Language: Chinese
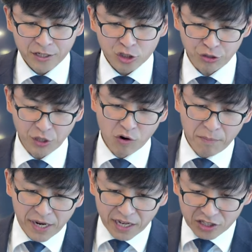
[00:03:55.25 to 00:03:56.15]
所以我
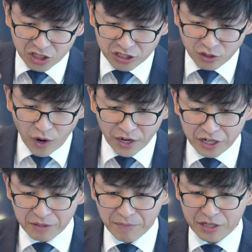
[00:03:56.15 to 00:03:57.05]
们看到神的话语
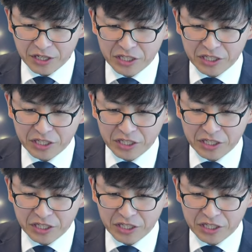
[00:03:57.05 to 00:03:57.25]
里面，